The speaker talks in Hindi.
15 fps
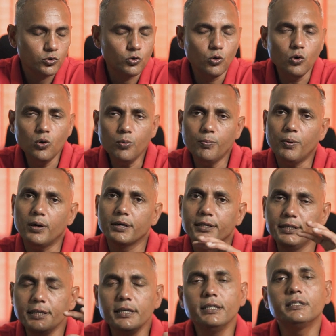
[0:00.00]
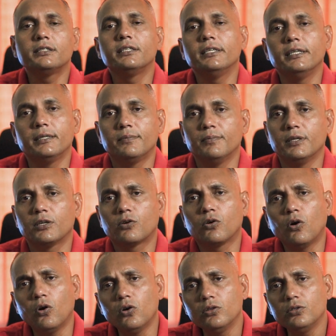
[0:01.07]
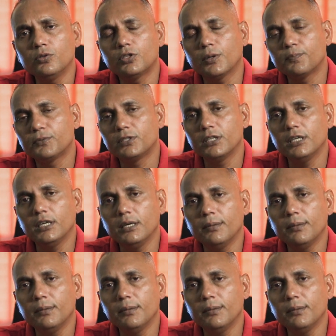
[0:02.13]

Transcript: तो रियल स्टेट में कौन सबसे